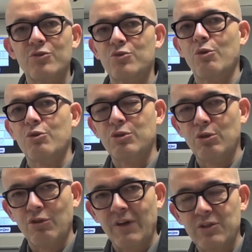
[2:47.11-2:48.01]
non sono
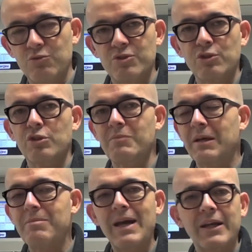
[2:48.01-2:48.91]
riuscito a trovarle sul sito di
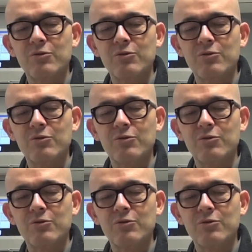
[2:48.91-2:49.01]
BlackBerry,